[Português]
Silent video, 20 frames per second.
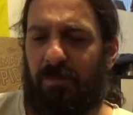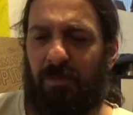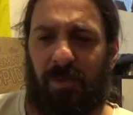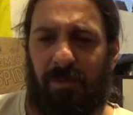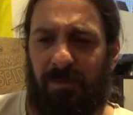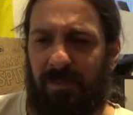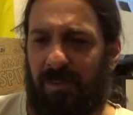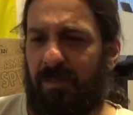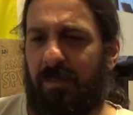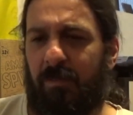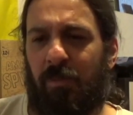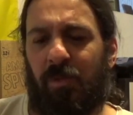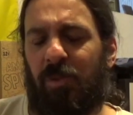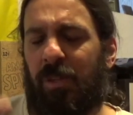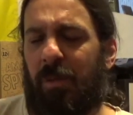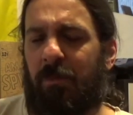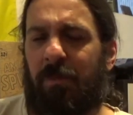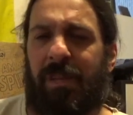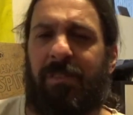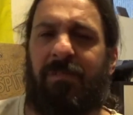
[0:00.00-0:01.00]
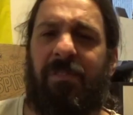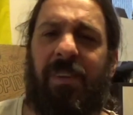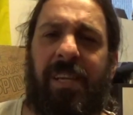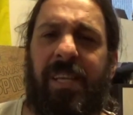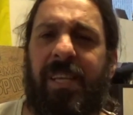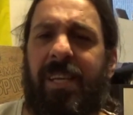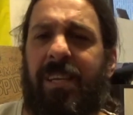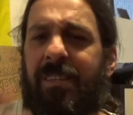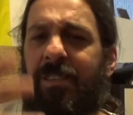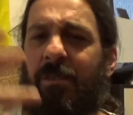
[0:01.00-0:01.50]
vivem muito na
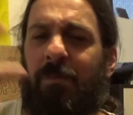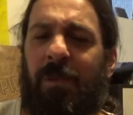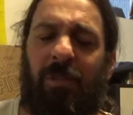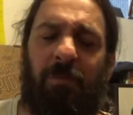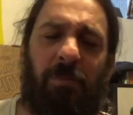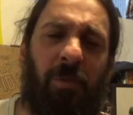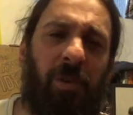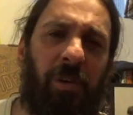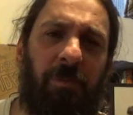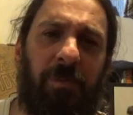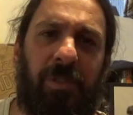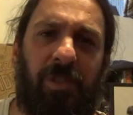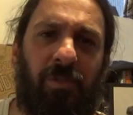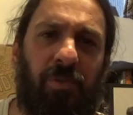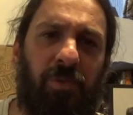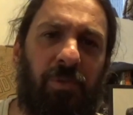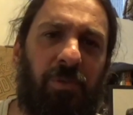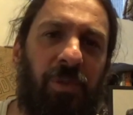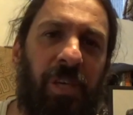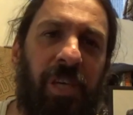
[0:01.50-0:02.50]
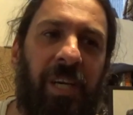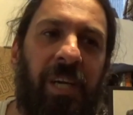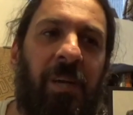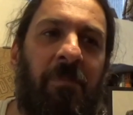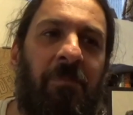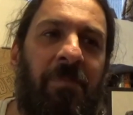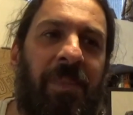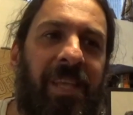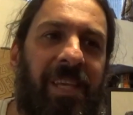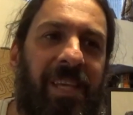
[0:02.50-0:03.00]
periferia, que são mais pobres, tudo.
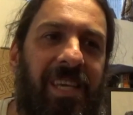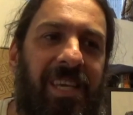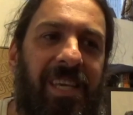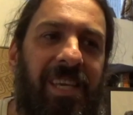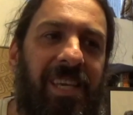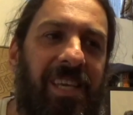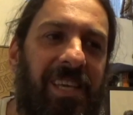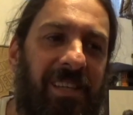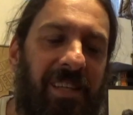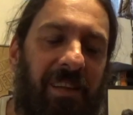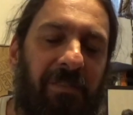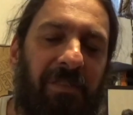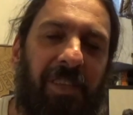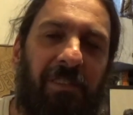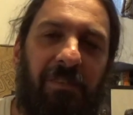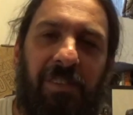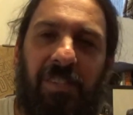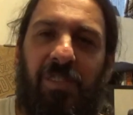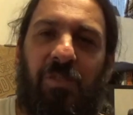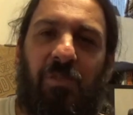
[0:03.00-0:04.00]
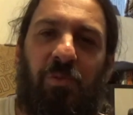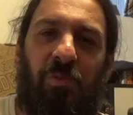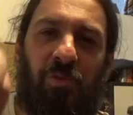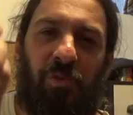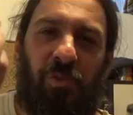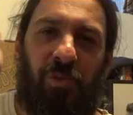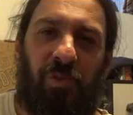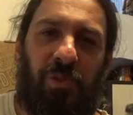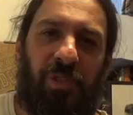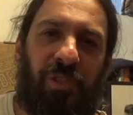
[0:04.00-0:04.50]
Que estava até conversando com o
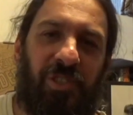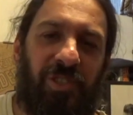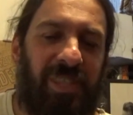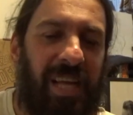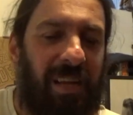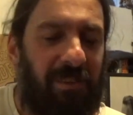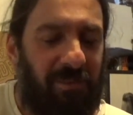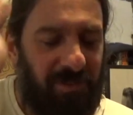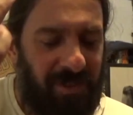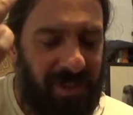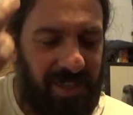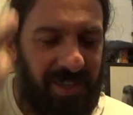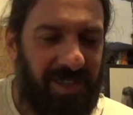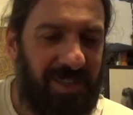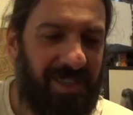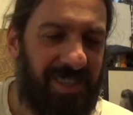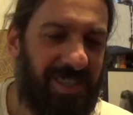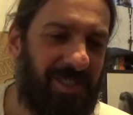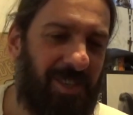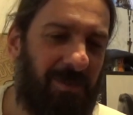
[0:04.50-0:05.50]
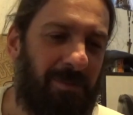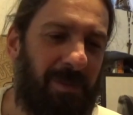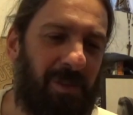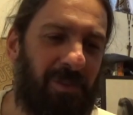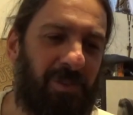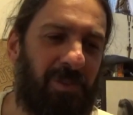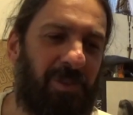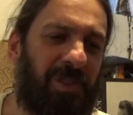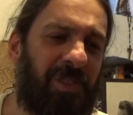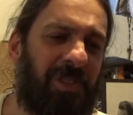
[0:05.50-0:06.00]
Junior Staff, grande amigo
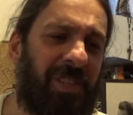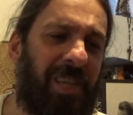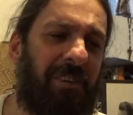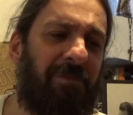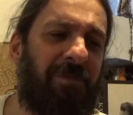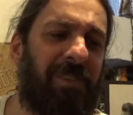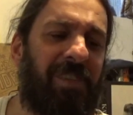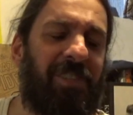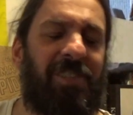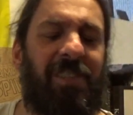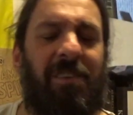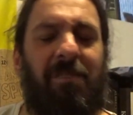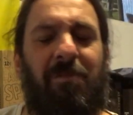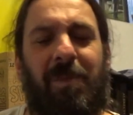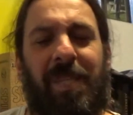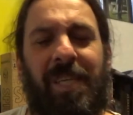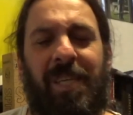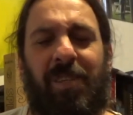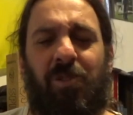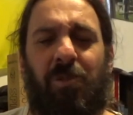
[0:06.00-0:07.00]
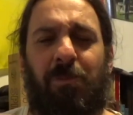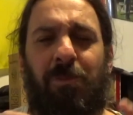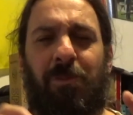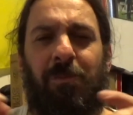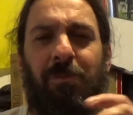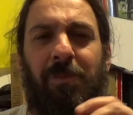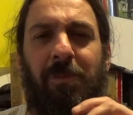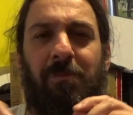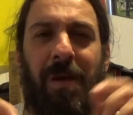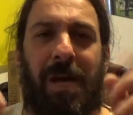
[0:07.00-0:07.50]
Junior Staff, que a gente estava brincando sobre o
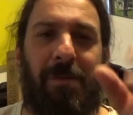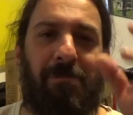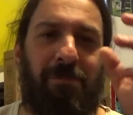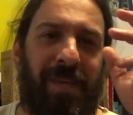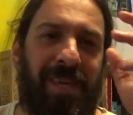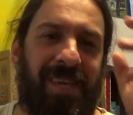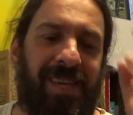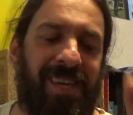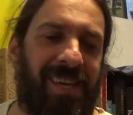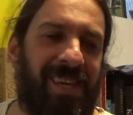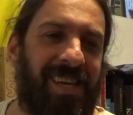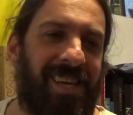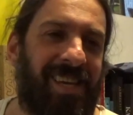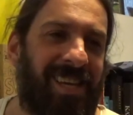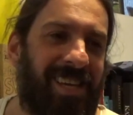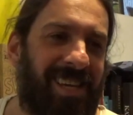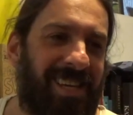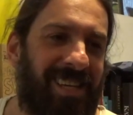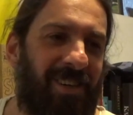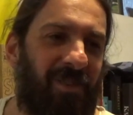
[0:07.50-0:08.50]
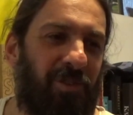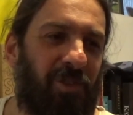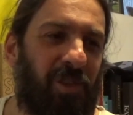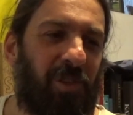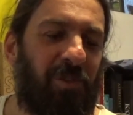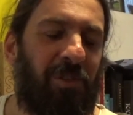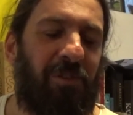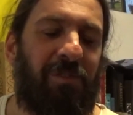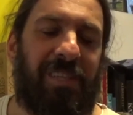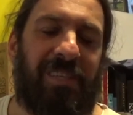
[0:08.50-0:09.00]
MEBEP né, o
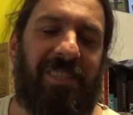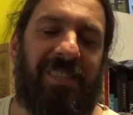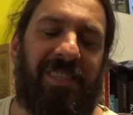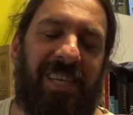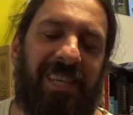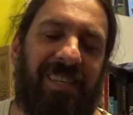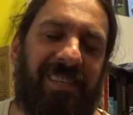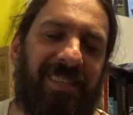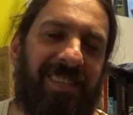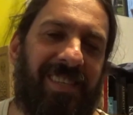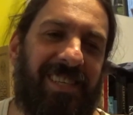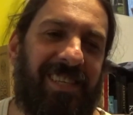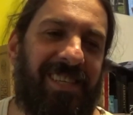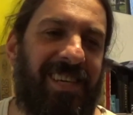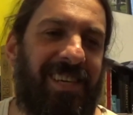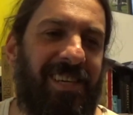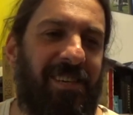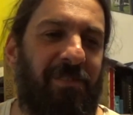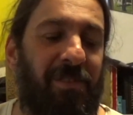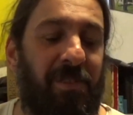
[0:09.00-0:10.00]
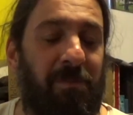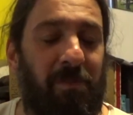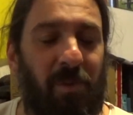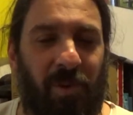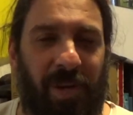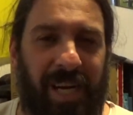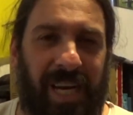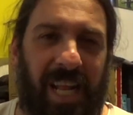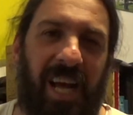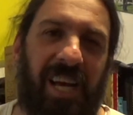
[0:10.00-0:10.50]
jogador francês, e aí eu falei, pô,
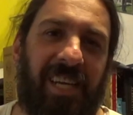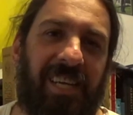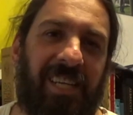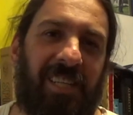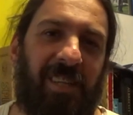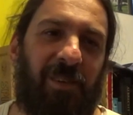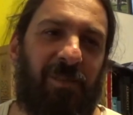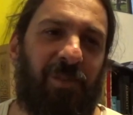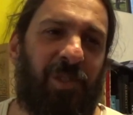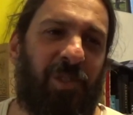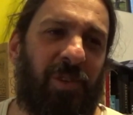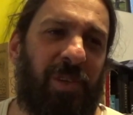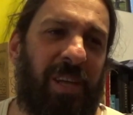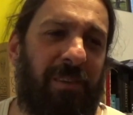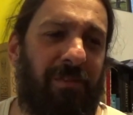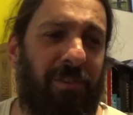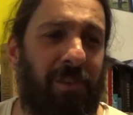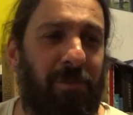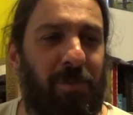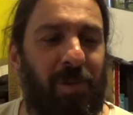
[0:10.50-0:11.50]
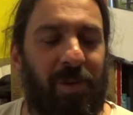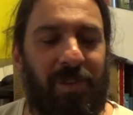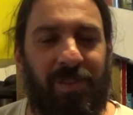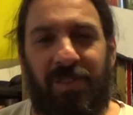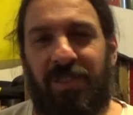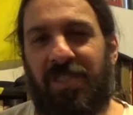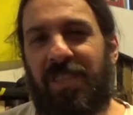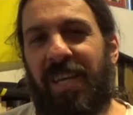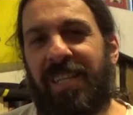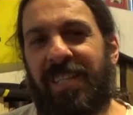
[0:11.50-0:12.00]
craque e tal, não sei o que. Ele falou, pô,
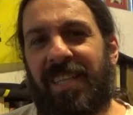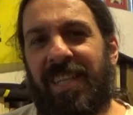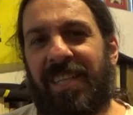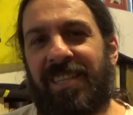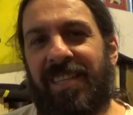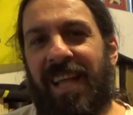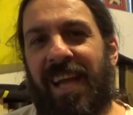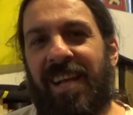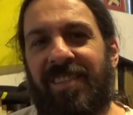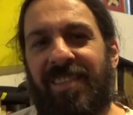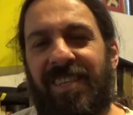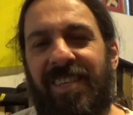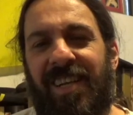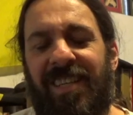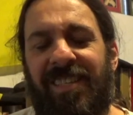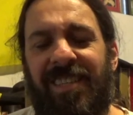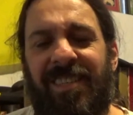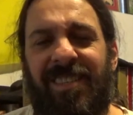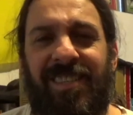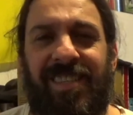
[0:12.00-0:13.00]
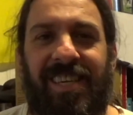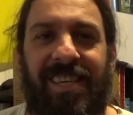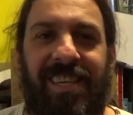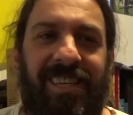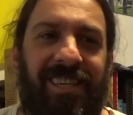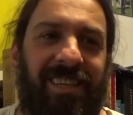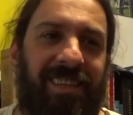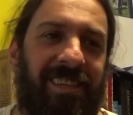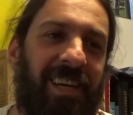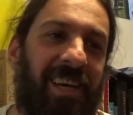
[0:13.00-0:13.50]
isso daí tem 10 em cada
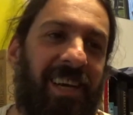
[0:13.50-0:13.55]
esquina.